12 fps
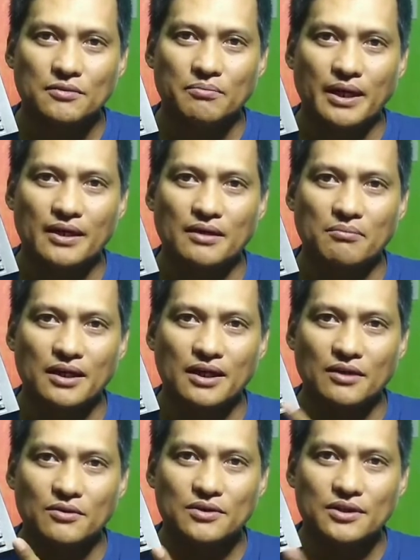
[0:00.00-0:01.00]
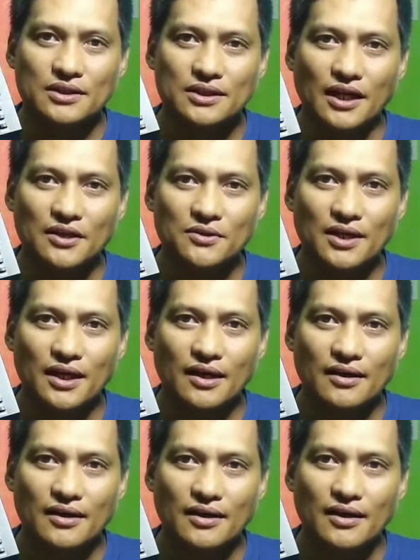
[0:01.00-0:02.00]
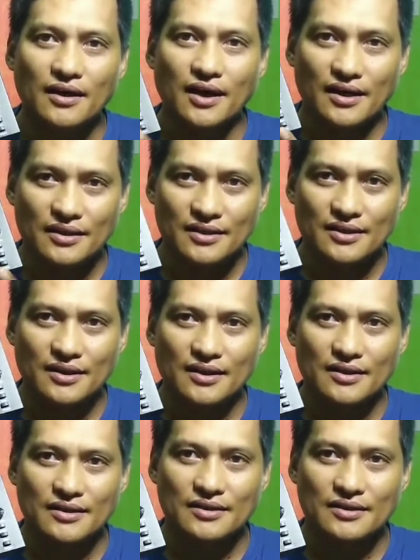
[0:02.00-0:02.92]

para magkaroon din tayo ng idea.